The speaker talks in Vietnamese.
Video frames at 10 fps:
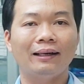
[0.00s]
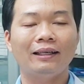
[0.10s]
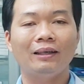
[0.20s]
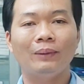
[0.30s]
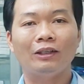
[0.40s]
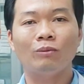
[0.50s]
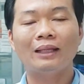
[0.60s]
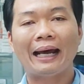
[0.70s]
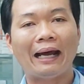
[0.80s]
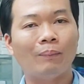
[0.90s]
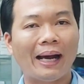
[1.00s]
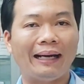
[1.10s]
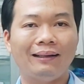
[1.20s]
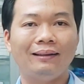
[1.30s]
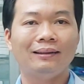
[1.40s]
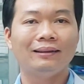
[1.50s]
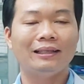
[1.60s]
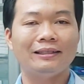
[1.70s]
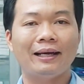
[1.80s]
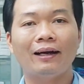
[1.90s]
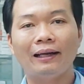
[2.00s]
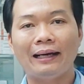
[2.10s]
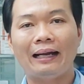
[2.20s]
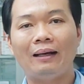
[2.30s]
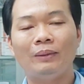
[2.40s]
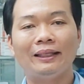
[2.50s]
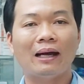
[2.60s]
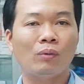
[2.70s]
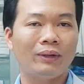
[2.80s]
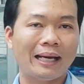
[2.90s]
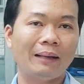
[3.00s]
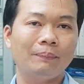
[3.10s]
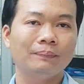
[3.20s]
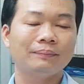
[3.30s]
là khi mà chúng ta ăn mặn thì sẽ gây ra là bị tăng huyết áp